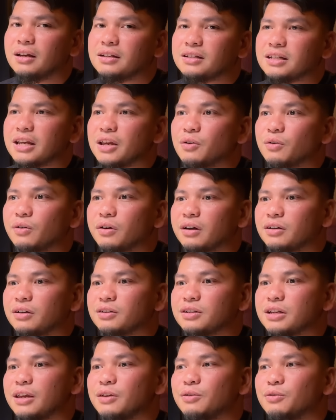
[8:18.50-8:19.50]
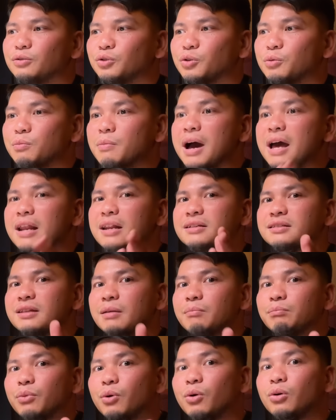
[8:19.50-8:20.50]
Siya yung, siya yung dumanas
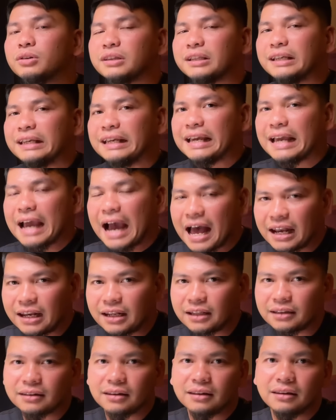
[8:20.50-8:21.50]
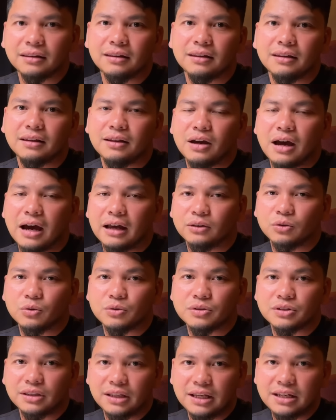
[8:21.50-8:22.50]
ng puot, galit at
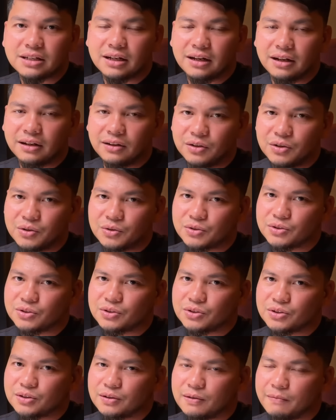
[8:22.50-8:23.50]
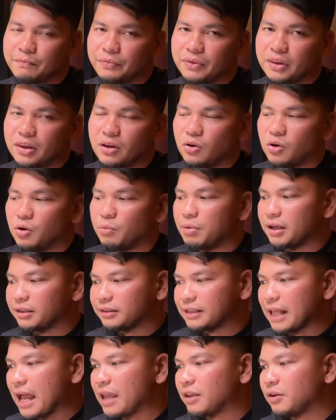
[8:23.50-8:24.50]
hostisya ng Diyos
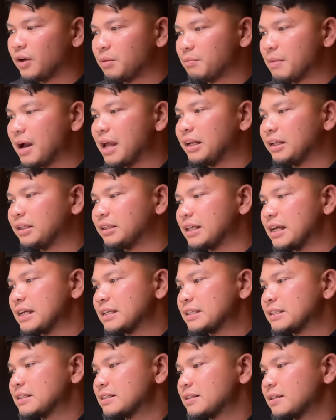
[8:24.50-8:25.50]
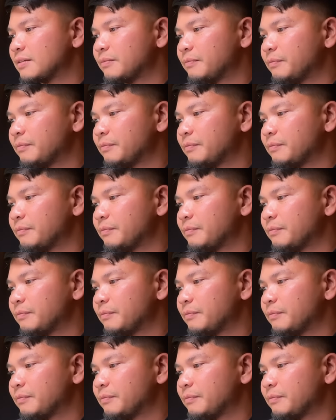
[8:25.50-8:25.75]
upang tayo ay maligtas.